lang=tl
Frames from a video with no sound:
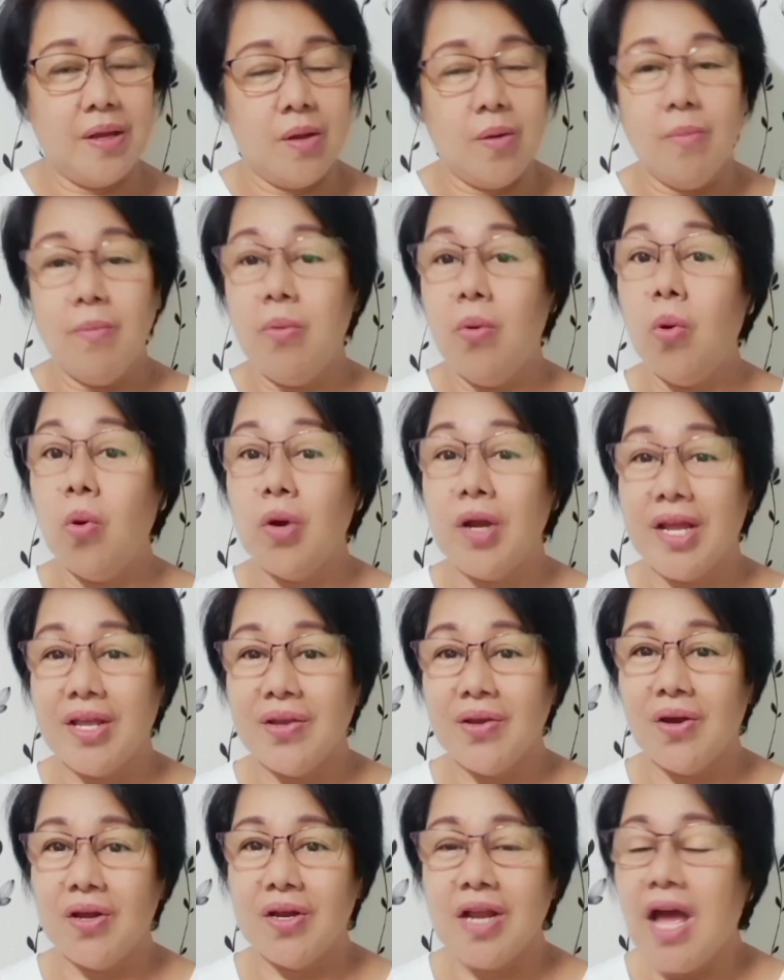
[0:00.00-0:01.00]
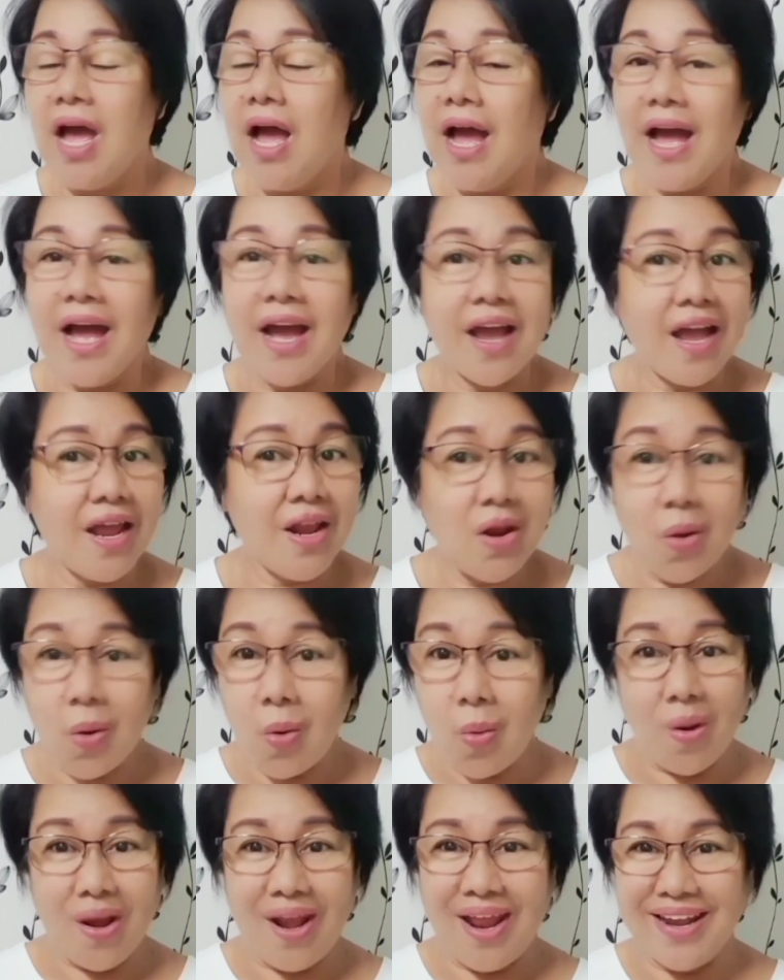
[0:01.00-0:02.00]
Buo na yon. Akala ko
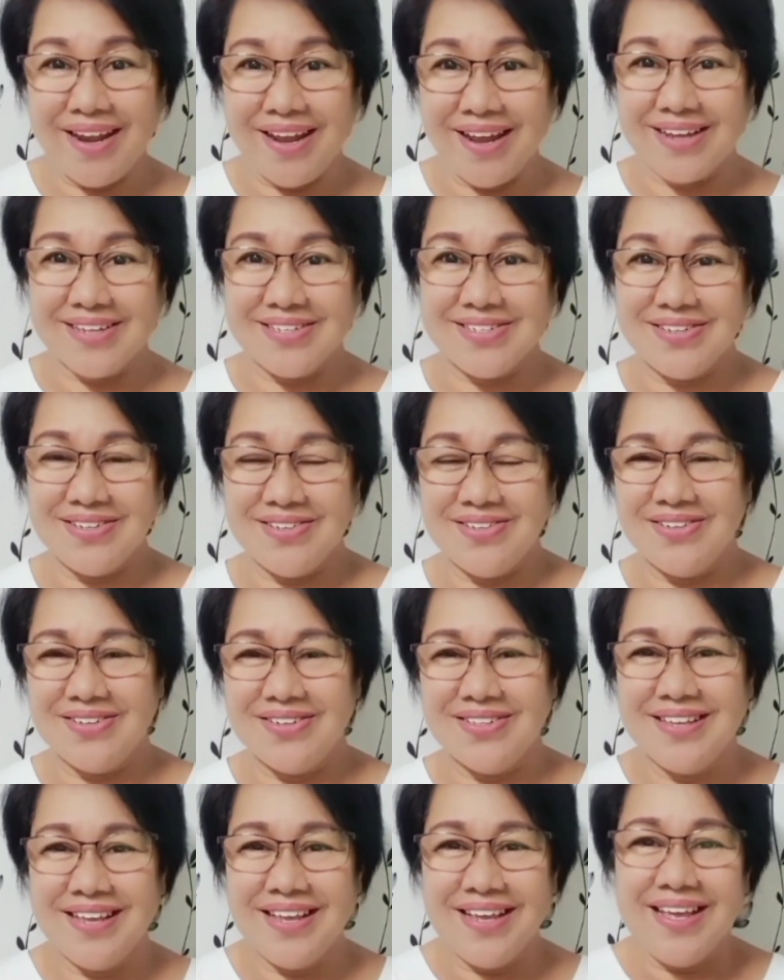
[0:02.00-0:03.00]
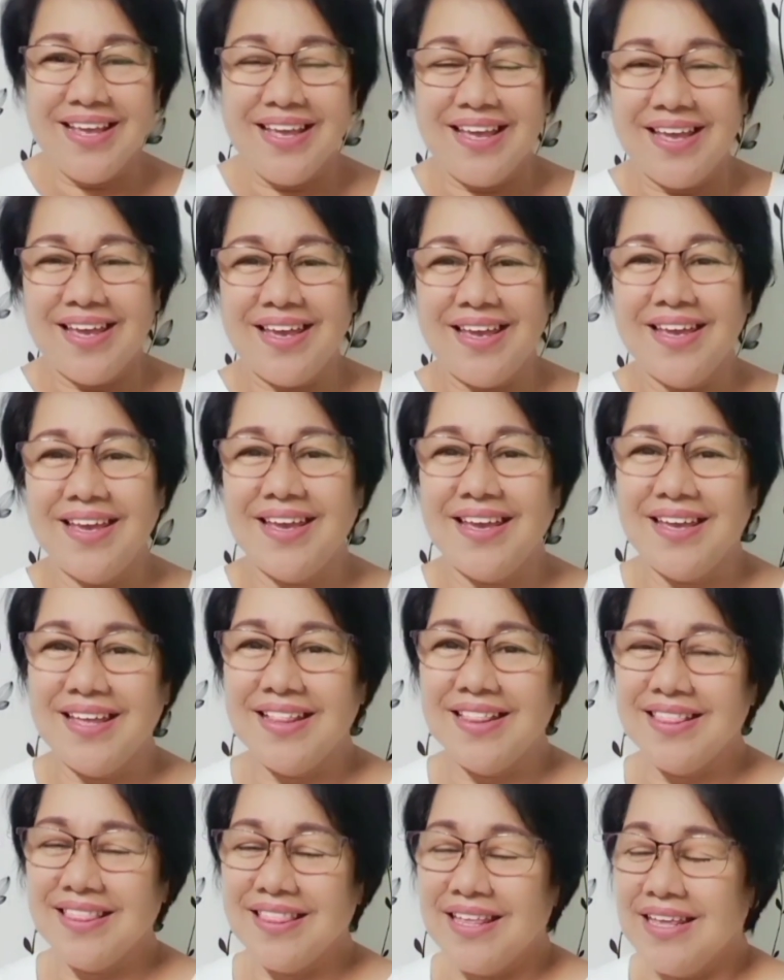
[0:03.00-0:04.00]
wala nang kasunod.
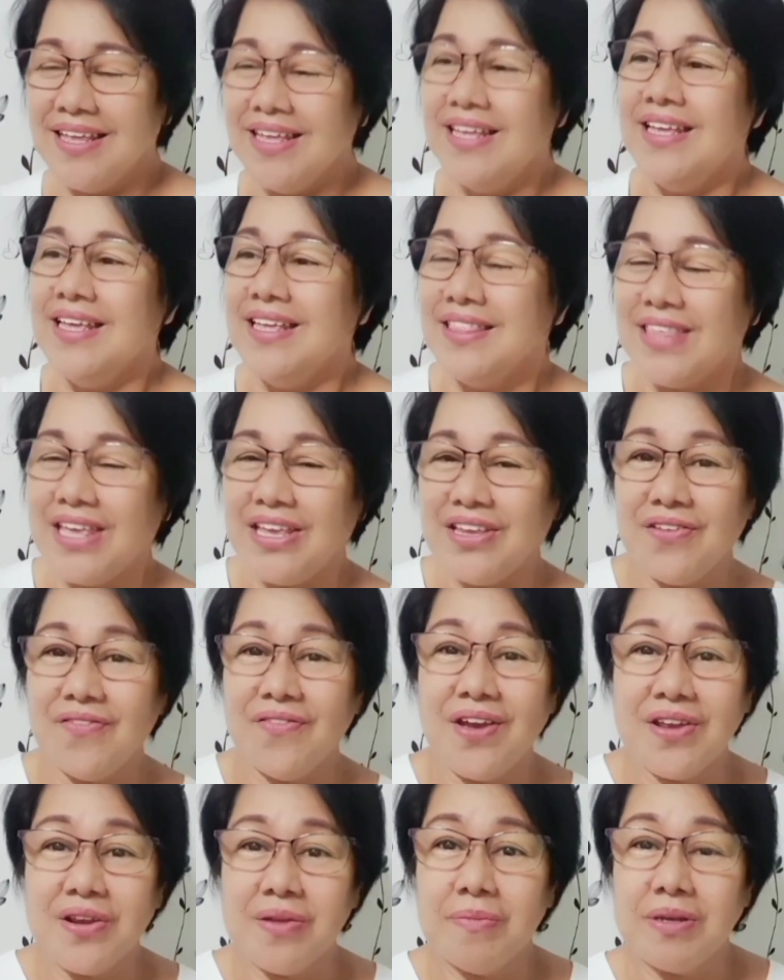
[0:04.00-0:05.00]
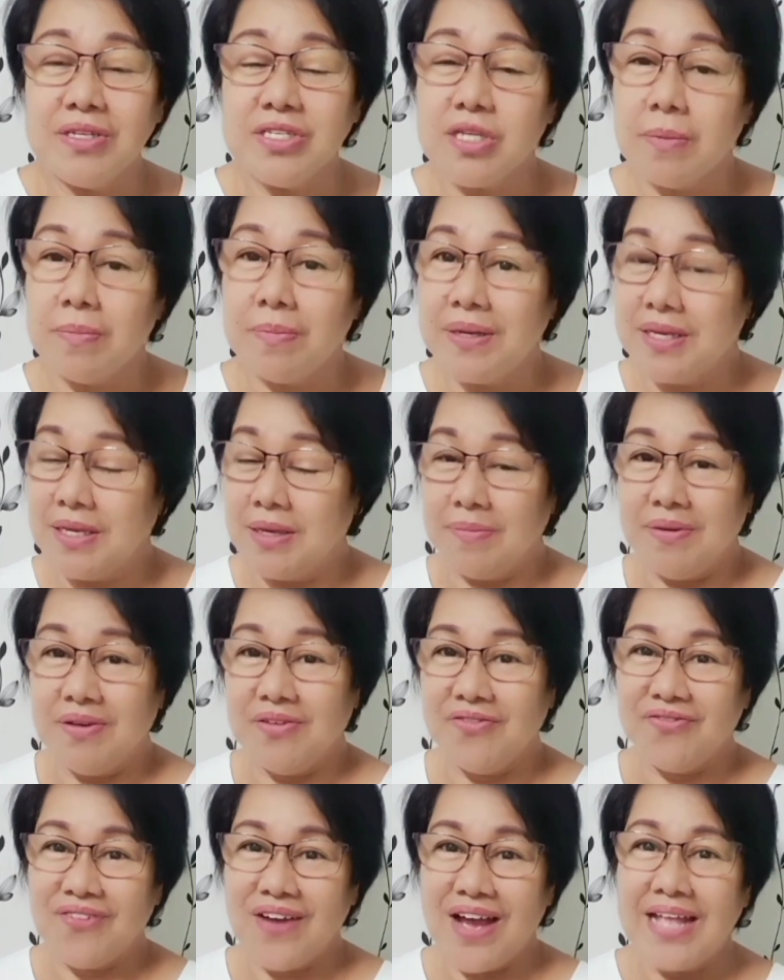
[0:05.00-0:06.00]
And thank you very much sa pag-ibig
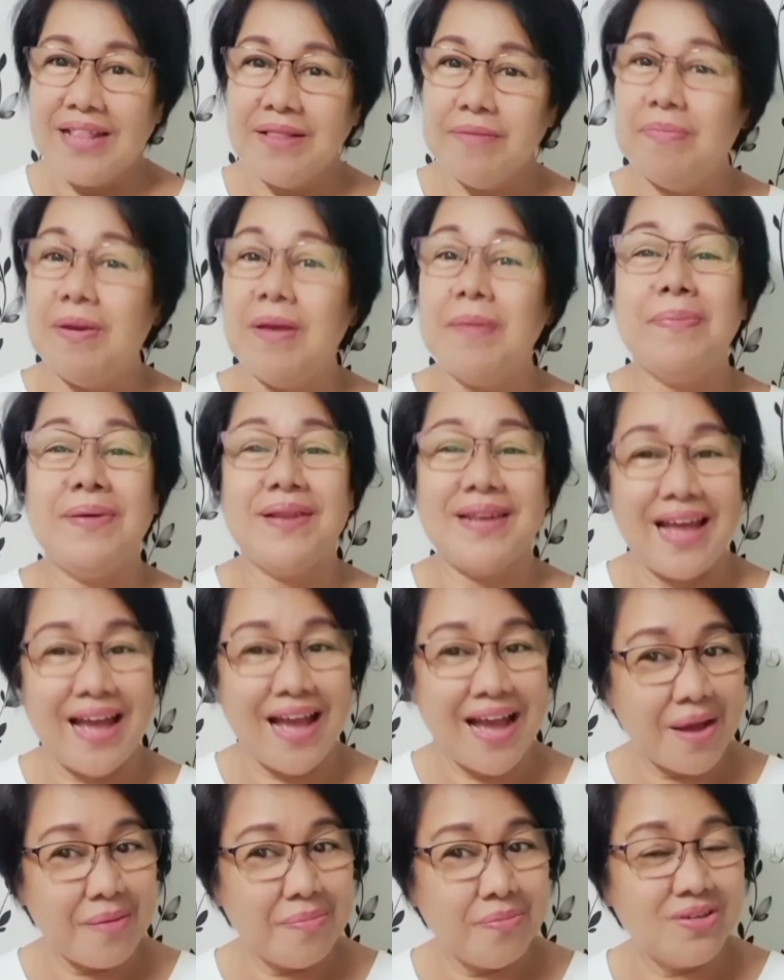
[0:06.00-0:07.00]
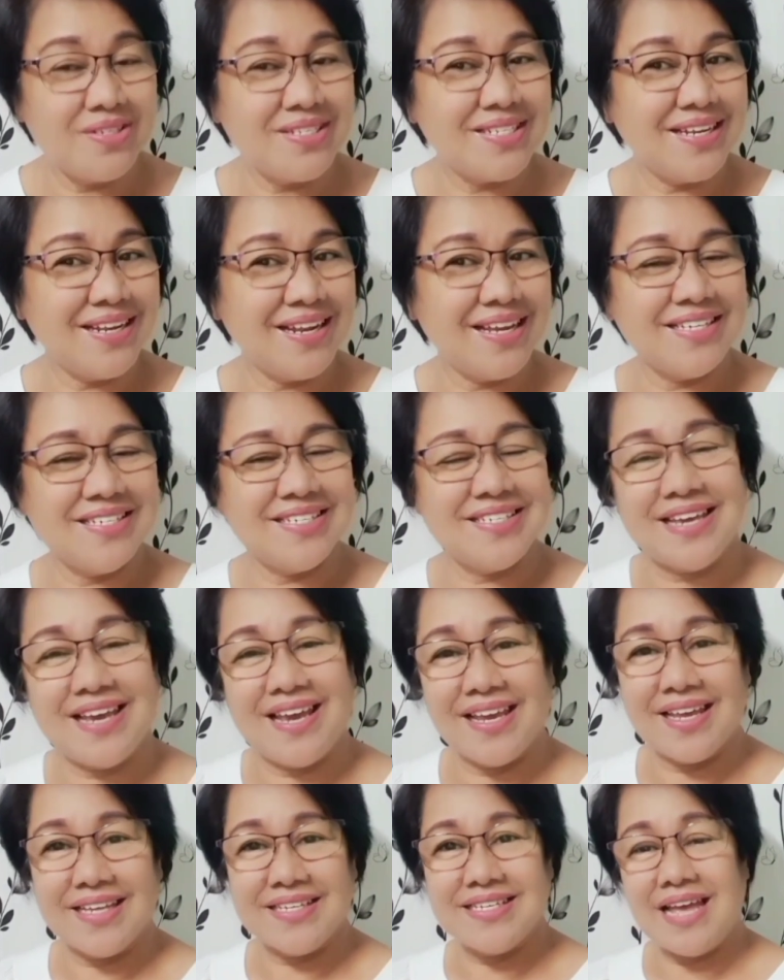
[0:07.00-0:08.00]
fan. May pinahabol silang
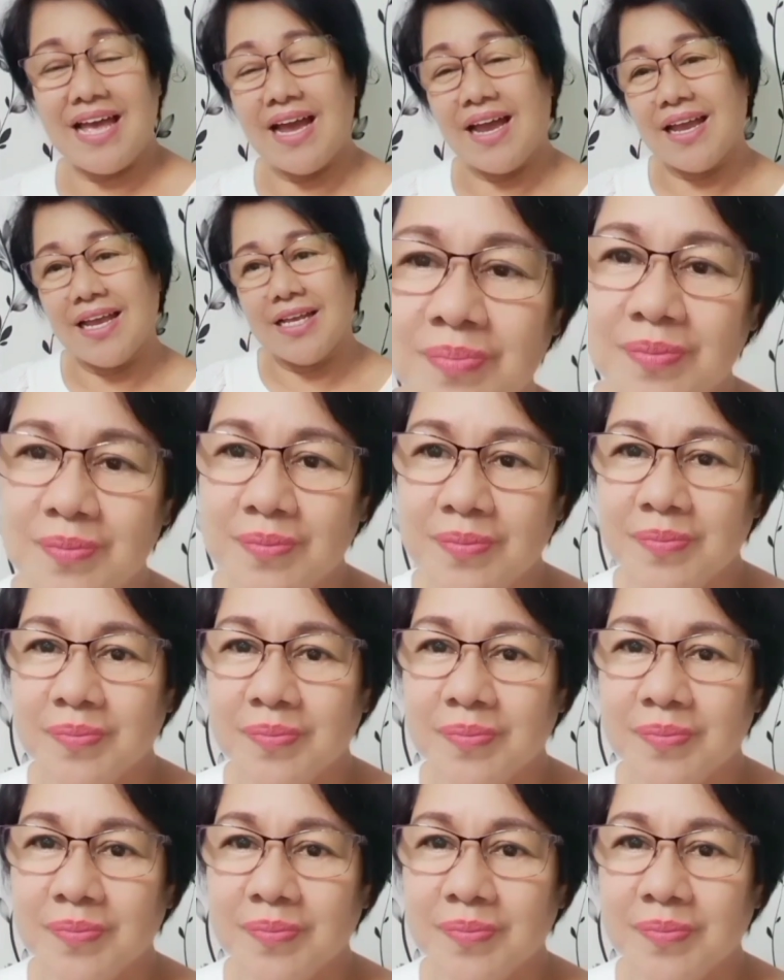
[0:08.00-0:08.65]
check sa akin.